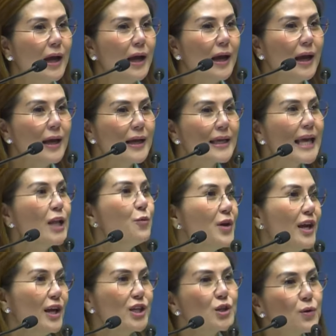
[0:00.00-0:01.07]
Can we
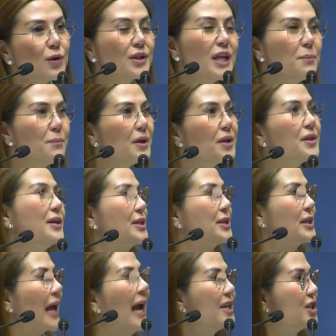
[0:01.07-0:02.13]
assure them that there's
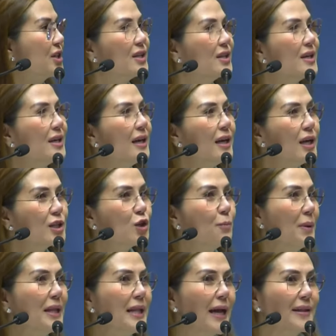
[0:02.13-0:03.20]
cash? So
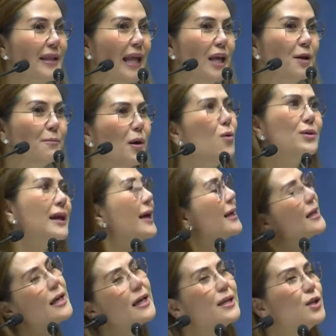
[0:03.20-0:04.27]
bigla tayong mangutang.
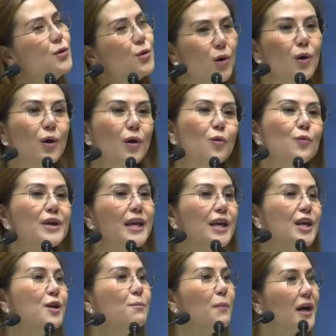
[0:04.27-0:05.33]
You know, we
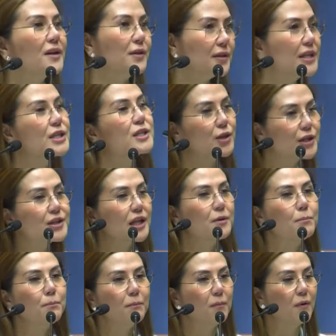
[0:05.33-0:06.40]
earmark this certain,
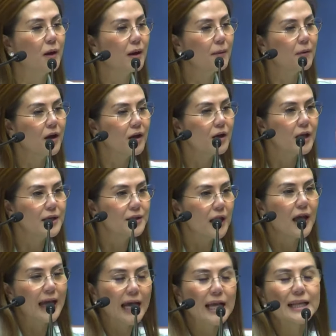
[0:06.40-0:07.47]

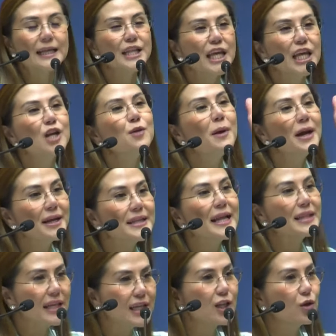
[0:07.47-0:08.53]
in-earmark natin
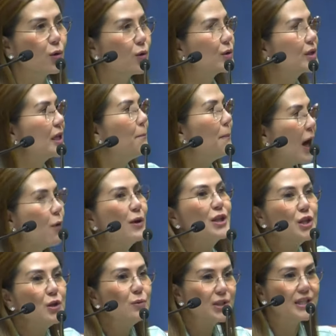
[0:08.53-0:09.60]
ito sa bawat
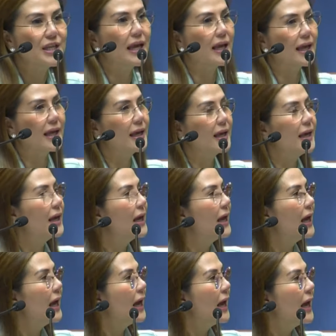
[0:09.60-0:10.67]
use niya.
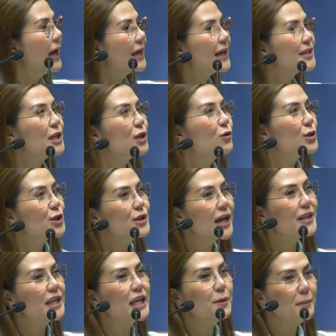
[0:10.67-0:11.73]
Kasi gusto
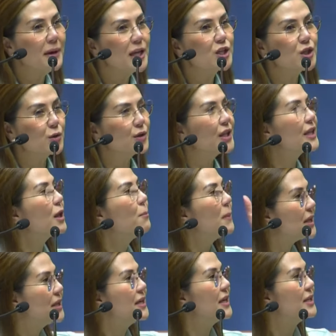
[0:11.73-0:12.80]
nating i-make sure that the
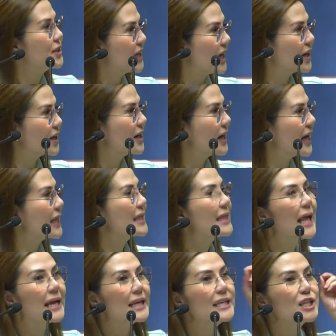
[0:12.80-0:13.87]
money is there at
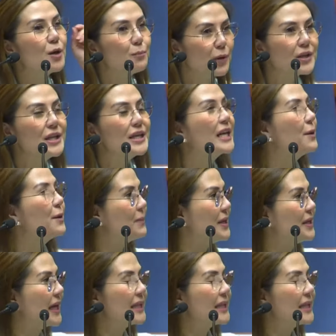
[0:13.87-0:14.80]
lagi siyang pwedeng gamitin.